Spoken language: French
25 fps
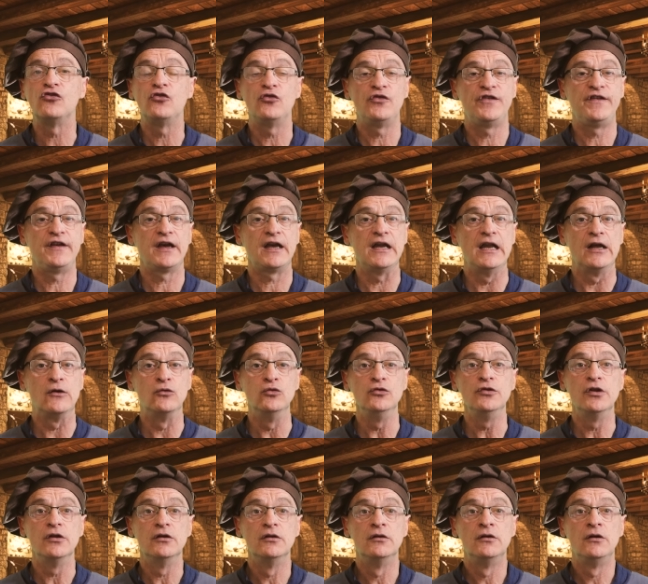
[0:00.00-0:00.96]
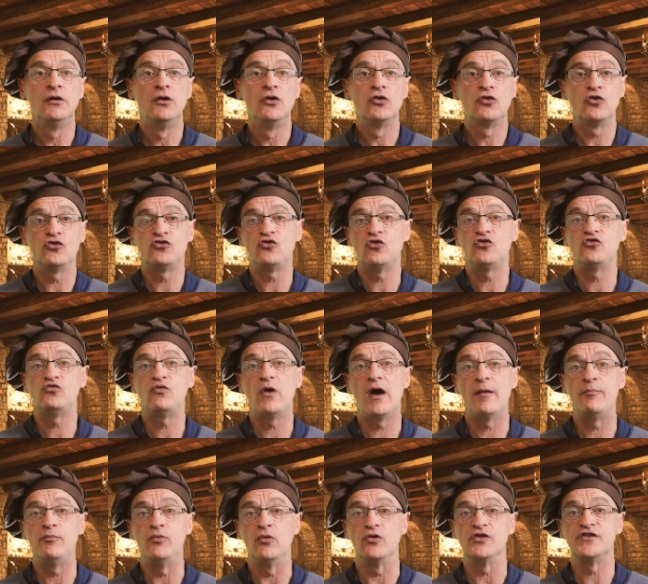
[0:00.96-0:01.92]
se serraient les coudes, que ce
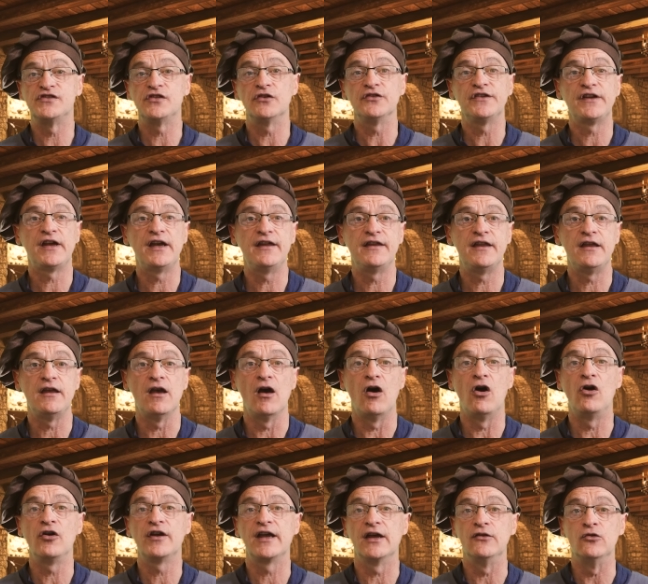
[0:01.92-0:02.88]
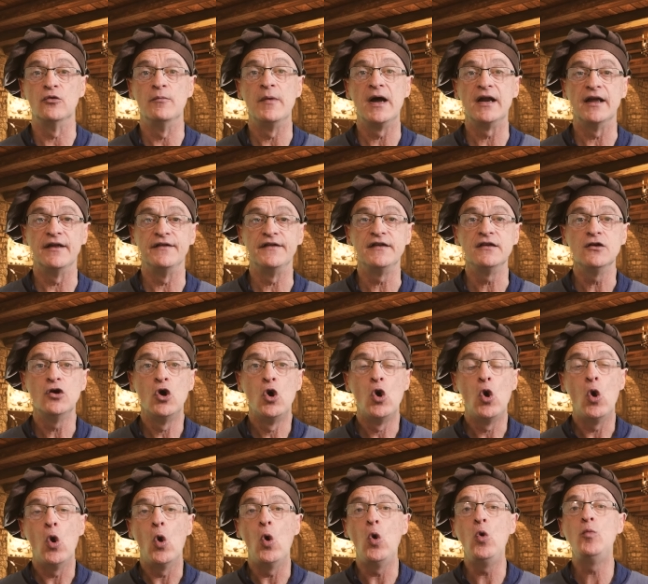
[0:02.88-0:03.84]
soit pour s'entraider en cas de maladie
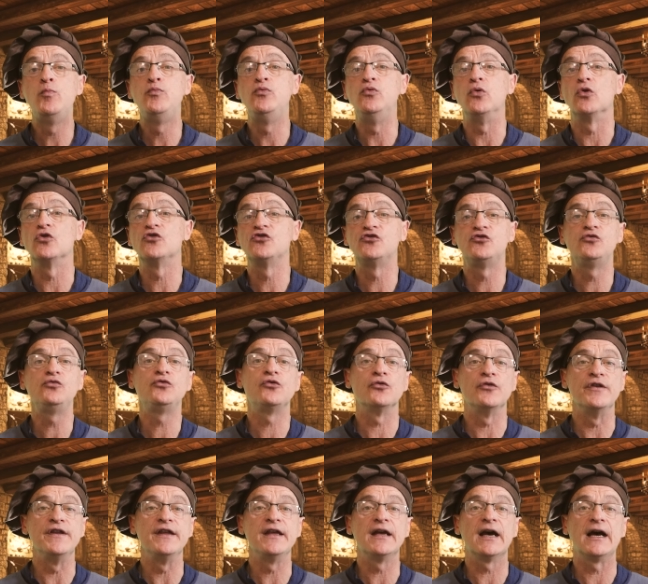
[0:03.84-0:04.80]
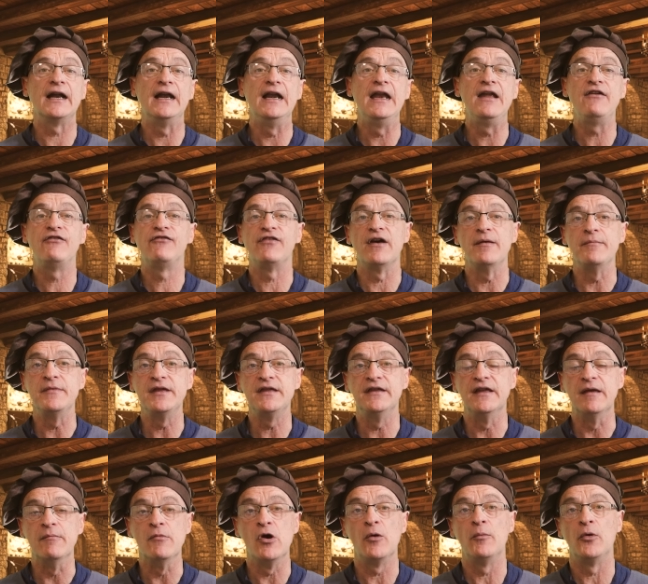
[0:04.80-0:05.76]
ou pour soutenir les familles
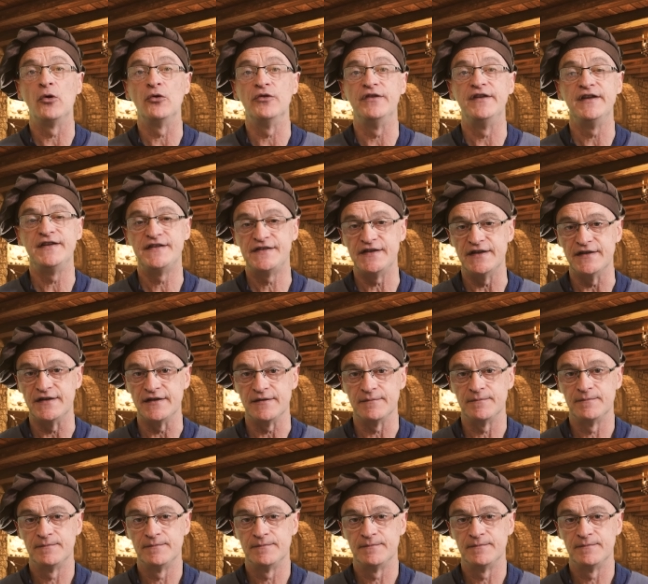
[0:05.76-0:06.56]
des membres décédés.